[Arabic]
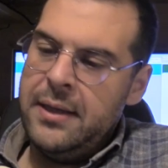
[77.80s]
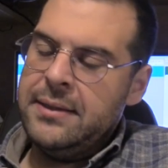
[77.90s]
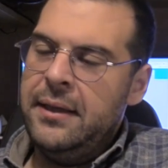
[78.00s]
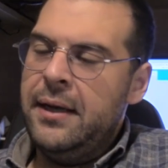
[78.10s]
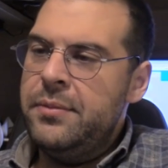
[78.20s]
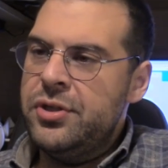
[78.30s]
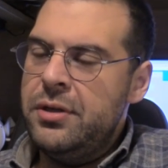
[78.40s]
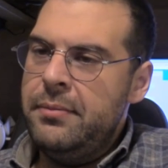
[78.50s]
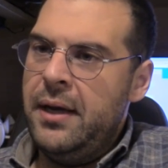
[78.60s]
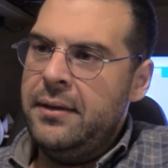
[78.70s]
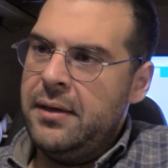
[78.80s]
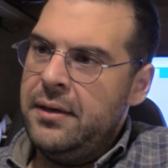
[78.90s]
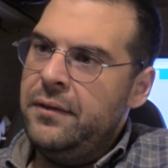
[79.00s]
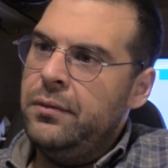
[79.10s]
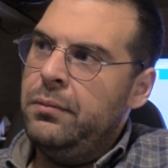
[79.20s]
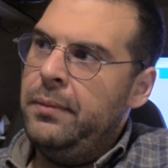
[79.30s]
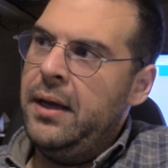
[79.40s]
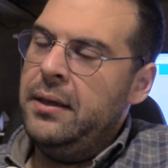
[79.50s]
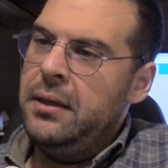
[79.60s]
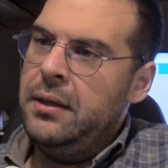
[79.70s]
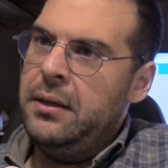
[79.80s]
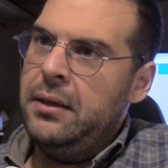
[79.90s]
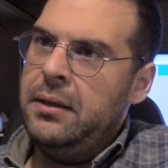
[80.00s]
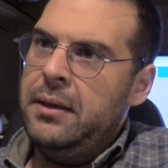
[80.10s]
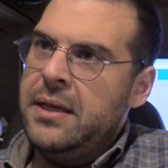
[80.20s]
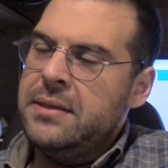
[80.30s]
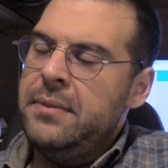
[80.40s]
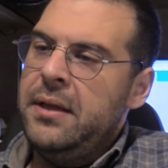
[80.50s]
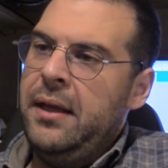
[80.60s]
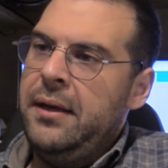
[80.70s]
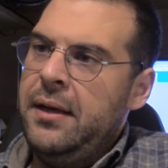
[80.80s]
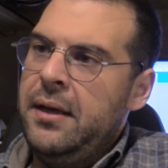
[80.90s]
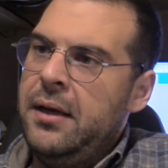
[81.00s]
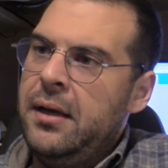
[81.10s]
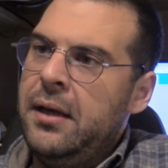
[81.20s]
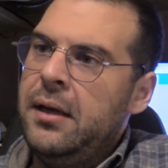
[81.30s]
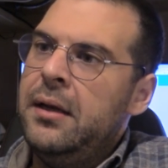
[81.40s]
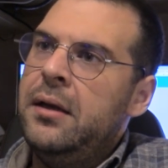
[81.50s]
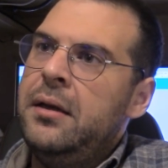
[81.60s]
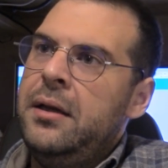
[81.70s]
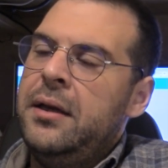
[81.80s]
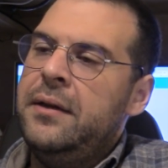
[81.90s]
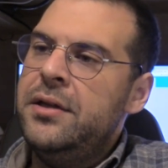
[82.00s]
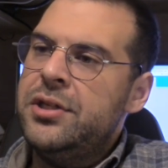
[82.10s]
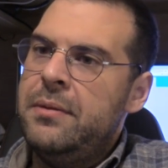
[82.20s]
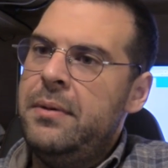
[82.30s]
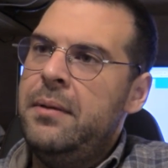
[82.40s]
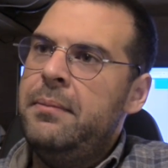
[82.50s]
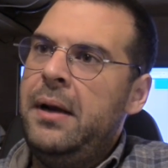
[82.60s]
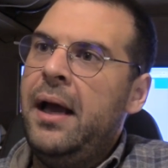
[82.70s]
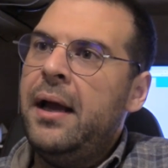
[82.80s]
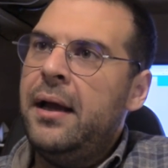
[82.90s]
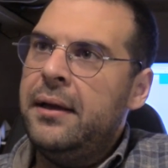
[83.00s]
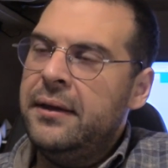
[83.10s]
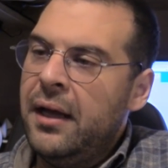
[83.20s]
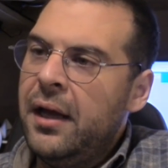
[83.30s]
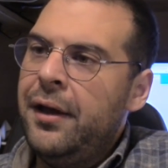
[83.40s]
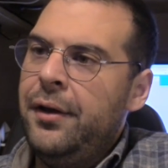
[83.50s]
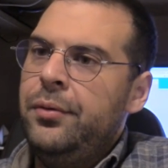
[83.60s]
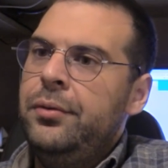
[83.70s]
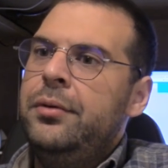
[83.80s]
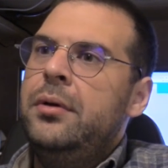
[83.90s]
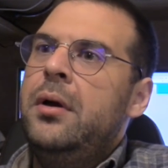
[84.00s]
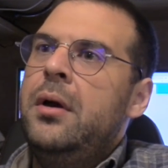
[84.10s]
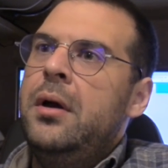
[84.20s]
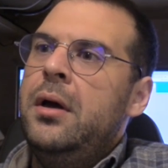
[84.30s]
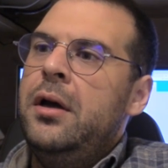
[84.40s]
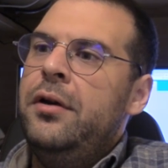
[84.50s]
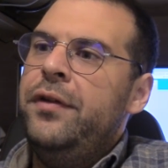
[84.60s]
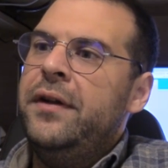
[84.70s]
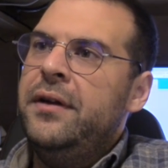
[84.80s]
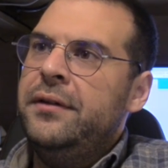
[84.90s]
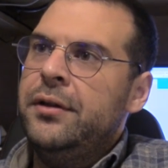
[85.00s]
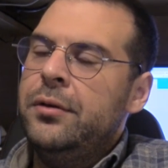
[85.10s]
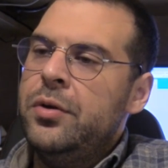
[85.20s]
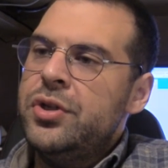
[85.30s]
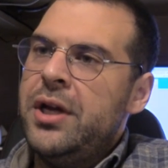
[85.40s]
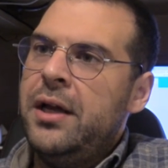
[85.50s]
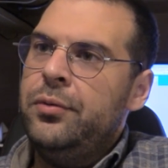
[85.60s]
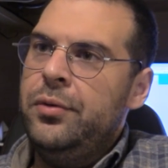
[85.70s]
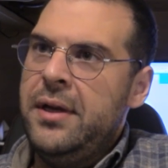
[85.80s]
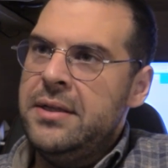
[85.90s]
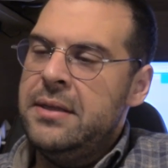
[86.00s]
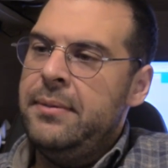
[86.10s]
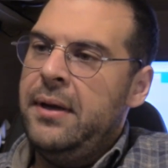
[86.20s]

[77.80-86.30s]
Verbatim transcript: إذا ضلينا ماشيين بهيدا الريتم وبهيدي الأزمة اللي عنا إياها هلا كتير شباب رح يتأخروا آه، في كتير تكنولوجيا حتكون نازلة